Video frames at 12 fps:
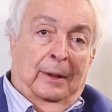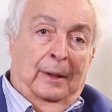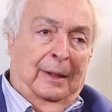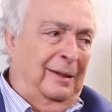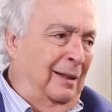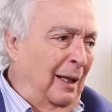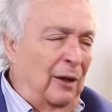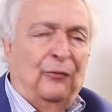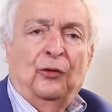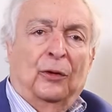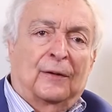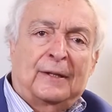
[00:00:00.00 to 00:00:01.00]
est
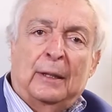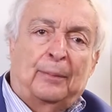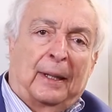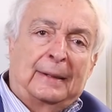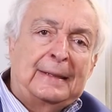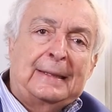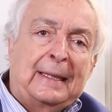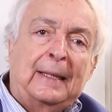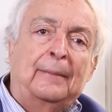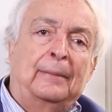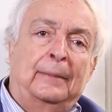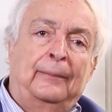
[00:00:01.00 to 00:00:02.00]
influencé par
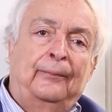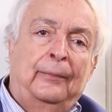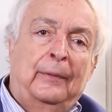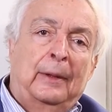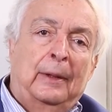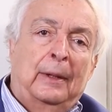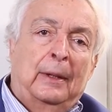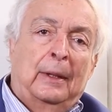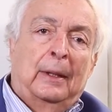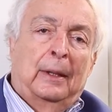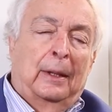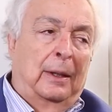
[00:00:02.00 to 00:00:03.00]
l'islam.
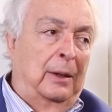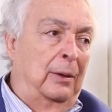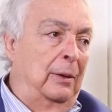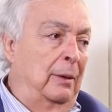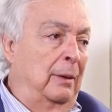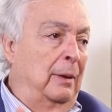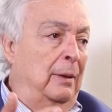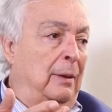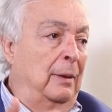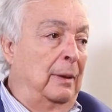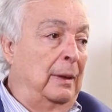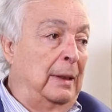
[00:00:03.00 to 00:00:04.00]
le
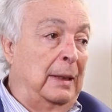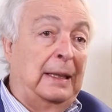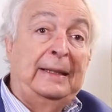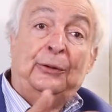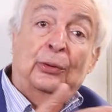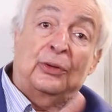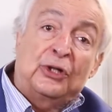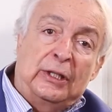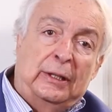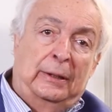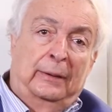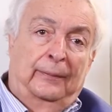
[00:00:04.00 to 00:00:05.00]
euh, la
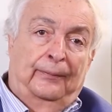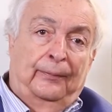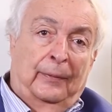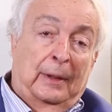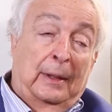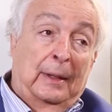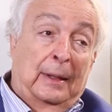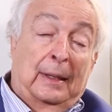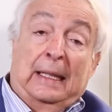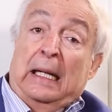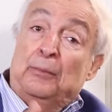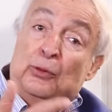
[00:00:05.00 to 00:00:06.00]
liturgie,
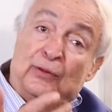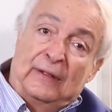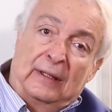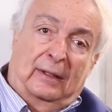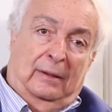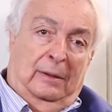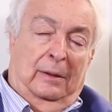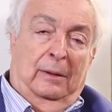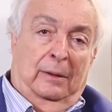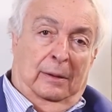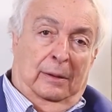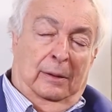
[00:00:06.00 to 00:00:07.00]
la musique
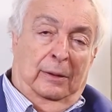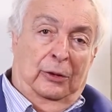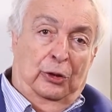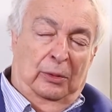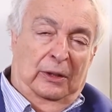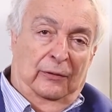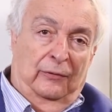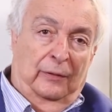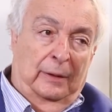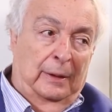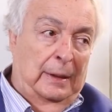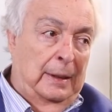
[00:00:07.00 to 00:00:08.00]
euh, juive,